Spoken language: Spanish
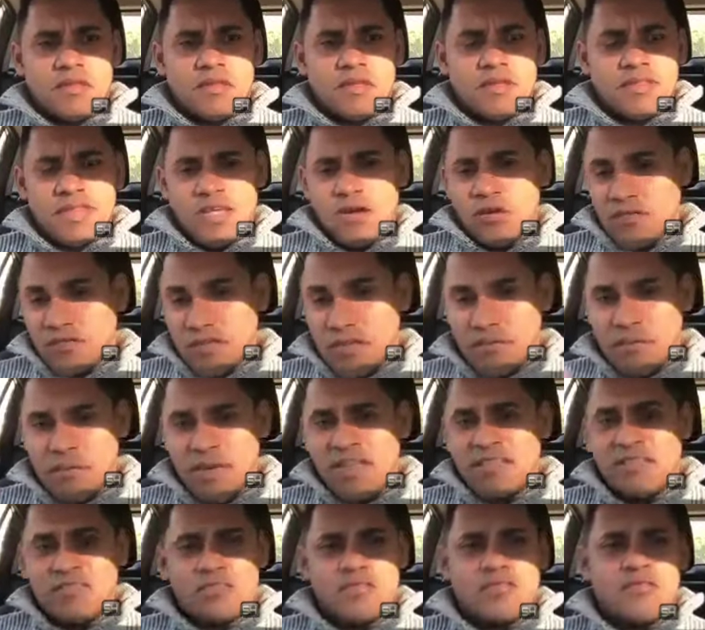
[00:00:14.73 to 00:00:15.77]
estar
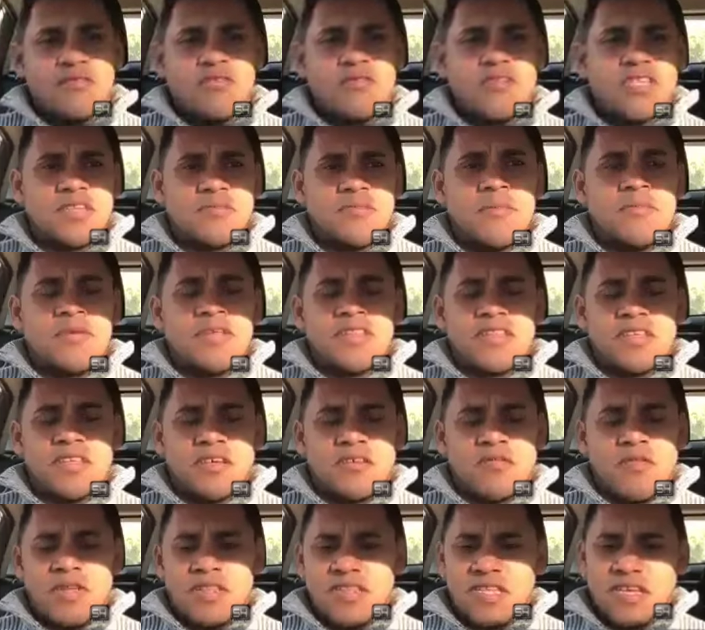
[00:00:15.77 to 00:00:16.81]
observando
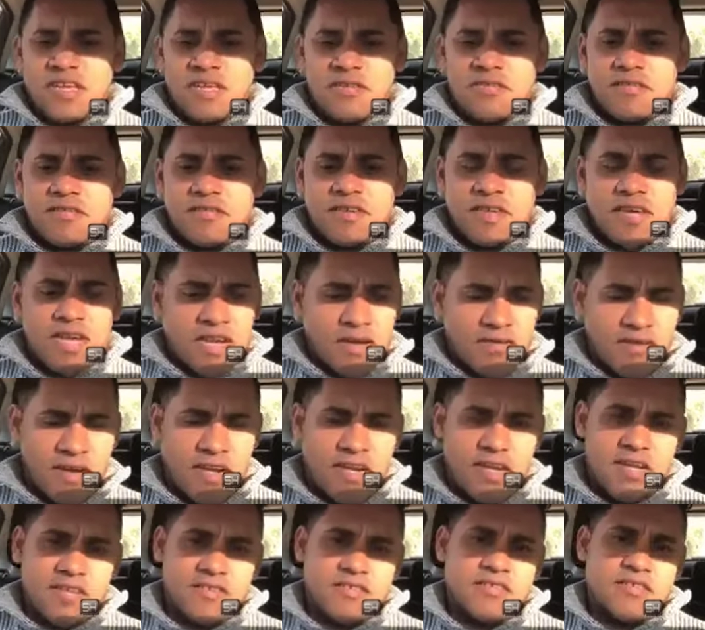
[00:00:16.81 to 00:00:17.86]
últimamente cuántas
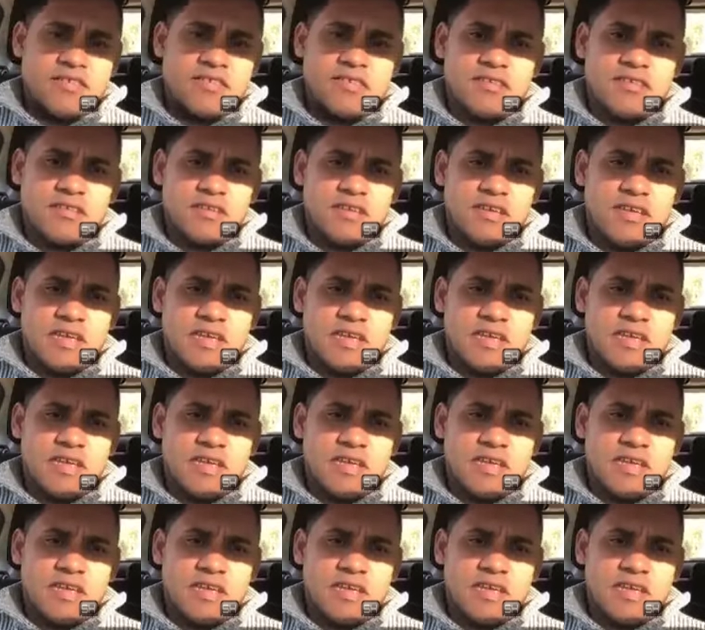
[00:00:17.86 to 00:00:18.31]
caravanas,